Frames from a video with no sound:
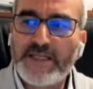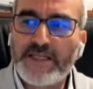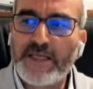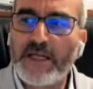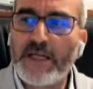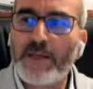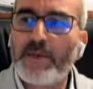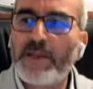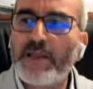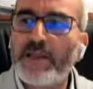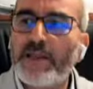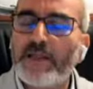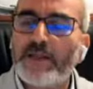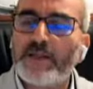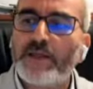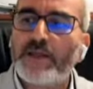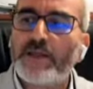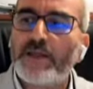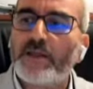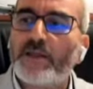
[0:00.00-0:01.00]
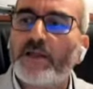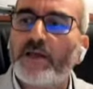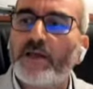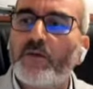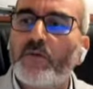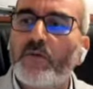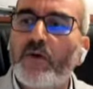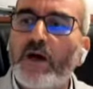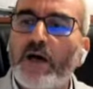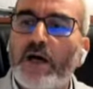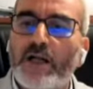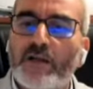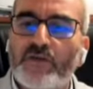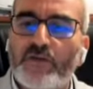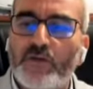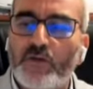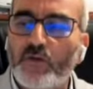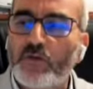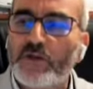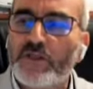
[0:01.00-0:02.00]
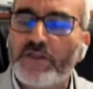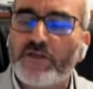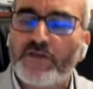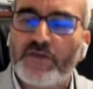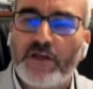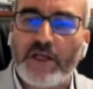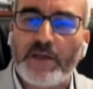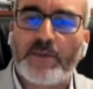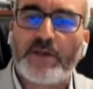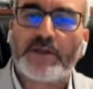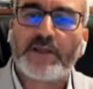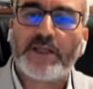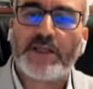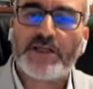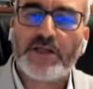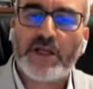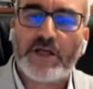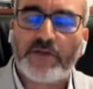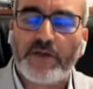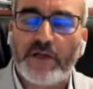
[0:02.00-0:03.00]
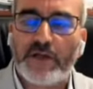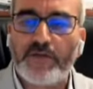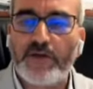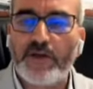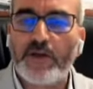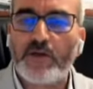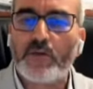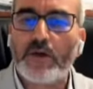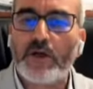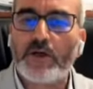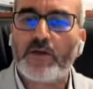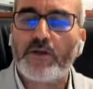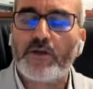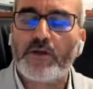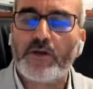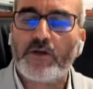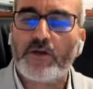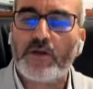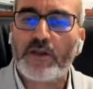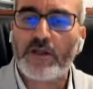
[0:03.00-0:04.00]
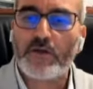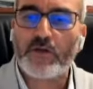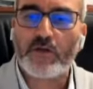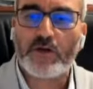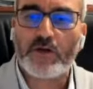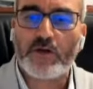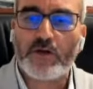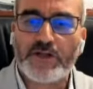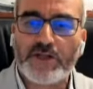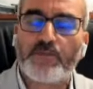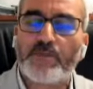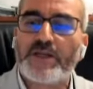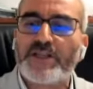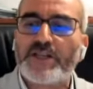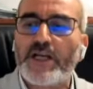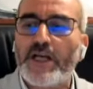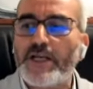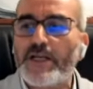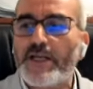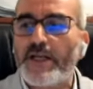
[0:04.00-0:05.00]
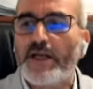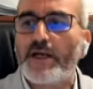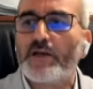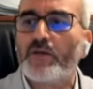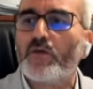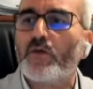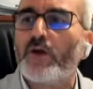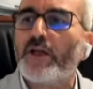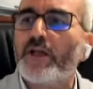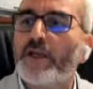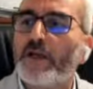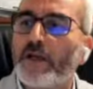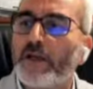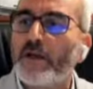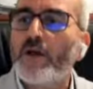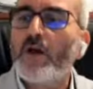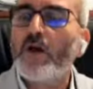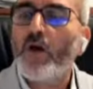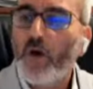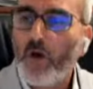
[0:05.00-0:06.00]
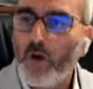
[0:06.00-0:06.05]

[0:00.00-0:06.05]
مسيرة مثل التي وقعت في تونس في 14 جانفي 2021 23 من شأنها أن تغير